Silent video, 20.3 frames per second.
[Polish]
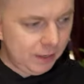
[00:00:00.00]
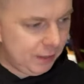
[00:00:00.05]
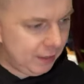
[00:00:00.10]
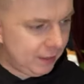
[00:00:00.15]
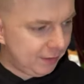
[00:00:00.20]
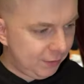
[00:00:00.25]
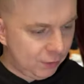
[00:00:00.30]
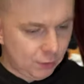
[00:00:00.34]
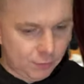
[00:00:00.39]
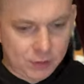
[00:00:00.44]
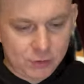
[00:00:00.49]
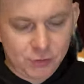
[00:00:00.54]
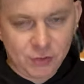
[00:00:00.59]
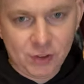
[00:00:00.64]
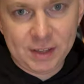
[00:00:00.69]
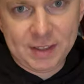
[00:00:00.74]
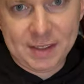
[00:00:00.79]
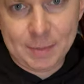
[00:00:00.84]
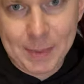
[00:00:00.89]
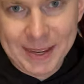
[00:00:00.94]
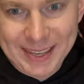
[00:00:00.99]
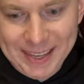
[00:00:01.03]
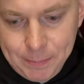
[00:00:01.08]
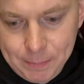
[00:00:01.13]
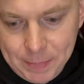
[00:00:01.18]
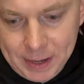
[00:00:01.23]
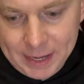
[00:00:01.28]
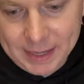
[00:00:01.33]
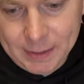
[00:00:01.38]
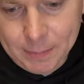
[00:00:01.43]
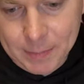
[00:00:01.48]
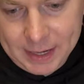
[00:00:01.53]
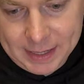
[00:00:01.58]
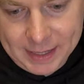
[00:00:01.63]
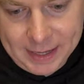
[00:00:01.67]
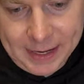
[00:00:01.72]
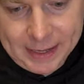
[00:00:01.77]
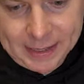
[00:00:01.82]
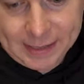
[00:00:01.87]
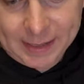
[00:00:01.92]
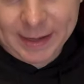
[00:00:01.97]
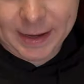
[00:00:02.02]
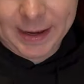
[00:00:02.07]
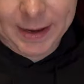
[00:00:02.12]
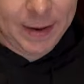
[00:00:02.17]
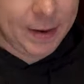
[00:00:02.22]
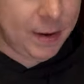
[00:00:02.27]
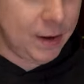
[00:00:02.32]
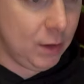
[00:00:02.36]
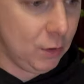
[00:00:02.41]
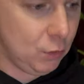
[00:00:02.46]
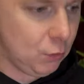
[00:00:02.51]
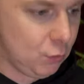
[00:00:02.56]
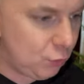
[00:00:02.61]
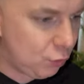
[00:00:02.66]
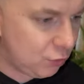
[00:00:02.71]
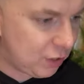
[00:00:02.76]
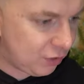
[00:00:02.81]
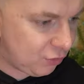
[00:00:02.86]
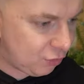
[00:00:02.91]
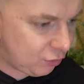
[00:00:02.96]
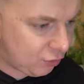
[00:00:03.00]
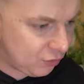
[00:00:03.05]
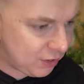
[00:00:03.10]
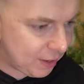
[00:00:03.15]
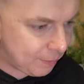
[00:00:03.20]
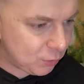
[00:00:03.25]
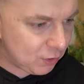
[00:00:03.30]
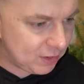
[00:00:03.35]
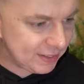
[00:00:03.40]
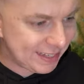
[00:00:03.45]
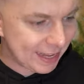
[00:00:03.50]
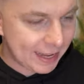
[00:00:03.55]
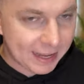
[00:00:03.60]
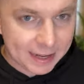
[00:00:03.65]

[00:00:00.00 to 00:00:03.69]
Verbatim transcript: jest to właśnie z menu pani Magdy Gessler. Już tutaj się czytam, to jest